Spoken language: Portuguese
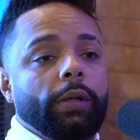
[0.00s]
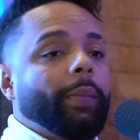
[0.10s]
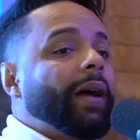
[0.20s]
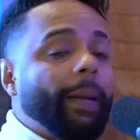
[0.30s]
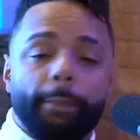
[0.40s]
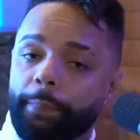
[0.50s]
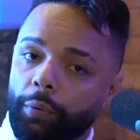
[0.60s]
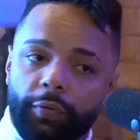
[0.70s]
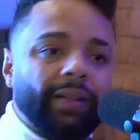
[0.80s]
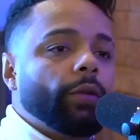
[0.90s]
Mas na,
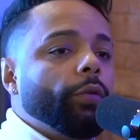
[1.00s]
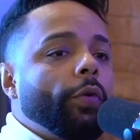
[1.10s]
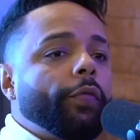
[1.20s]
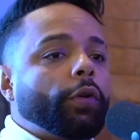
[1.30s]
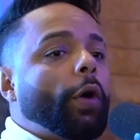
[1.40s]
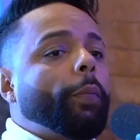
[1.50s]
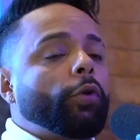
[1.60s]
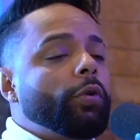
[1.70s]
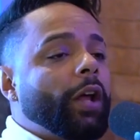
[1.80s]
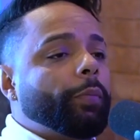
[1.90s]
não, vai, não vão faltar
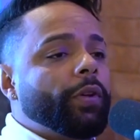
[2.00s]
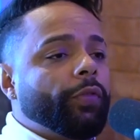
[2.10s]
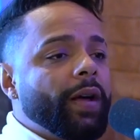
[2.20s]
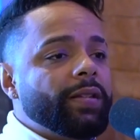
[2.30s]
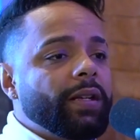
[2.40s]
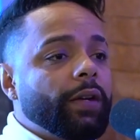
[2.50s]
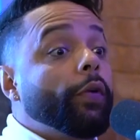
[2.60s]
oportunidades pra gente fazer.